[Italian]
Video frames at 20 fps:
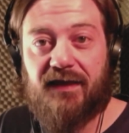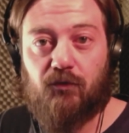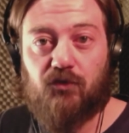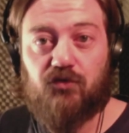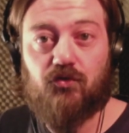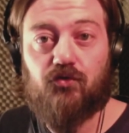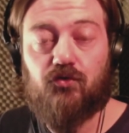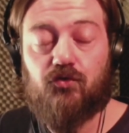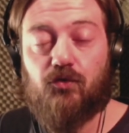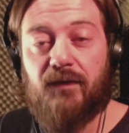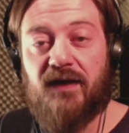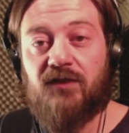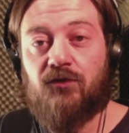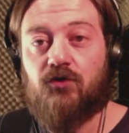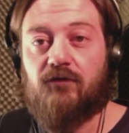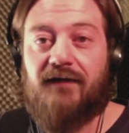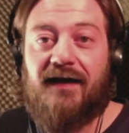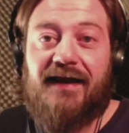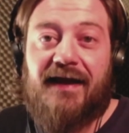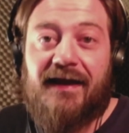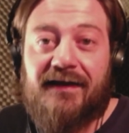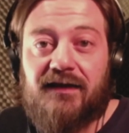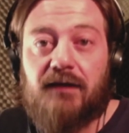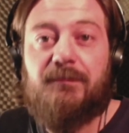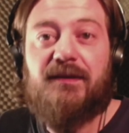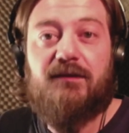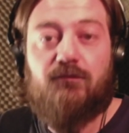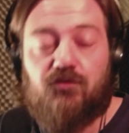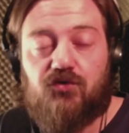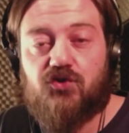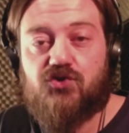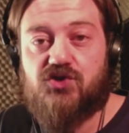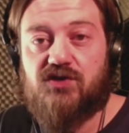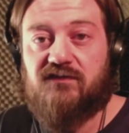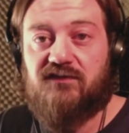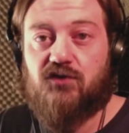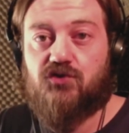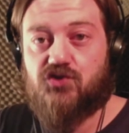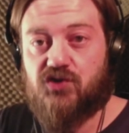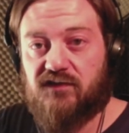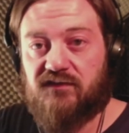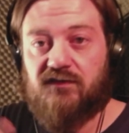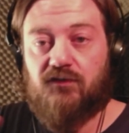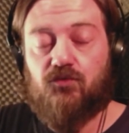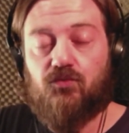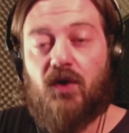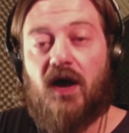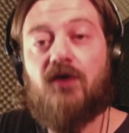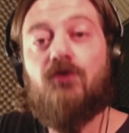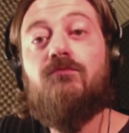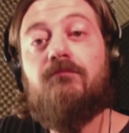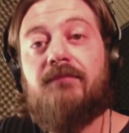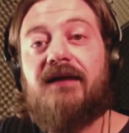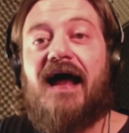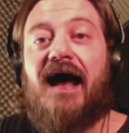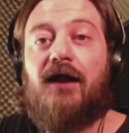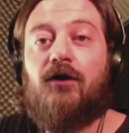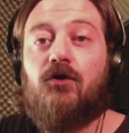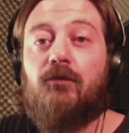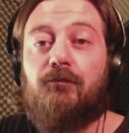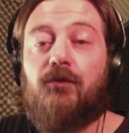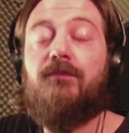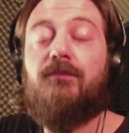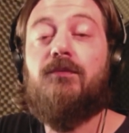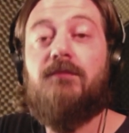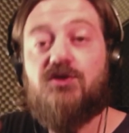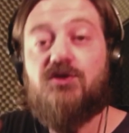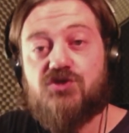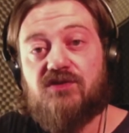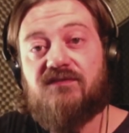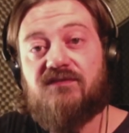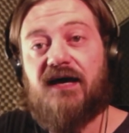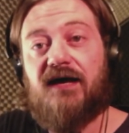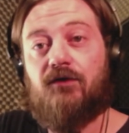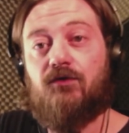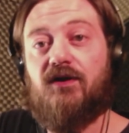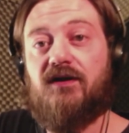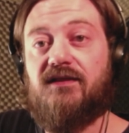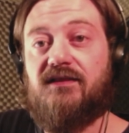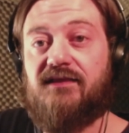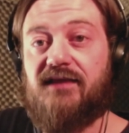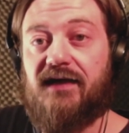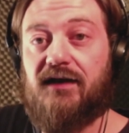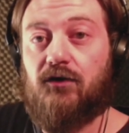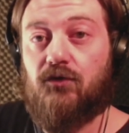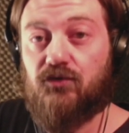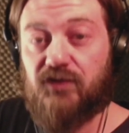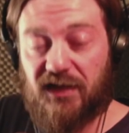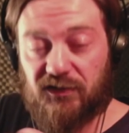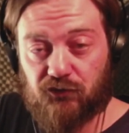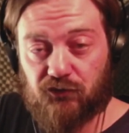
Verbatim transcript: questo strumento vale anche per i musicisti, cioè se tu hai un brano puoi pubblicizzarlo all'interno da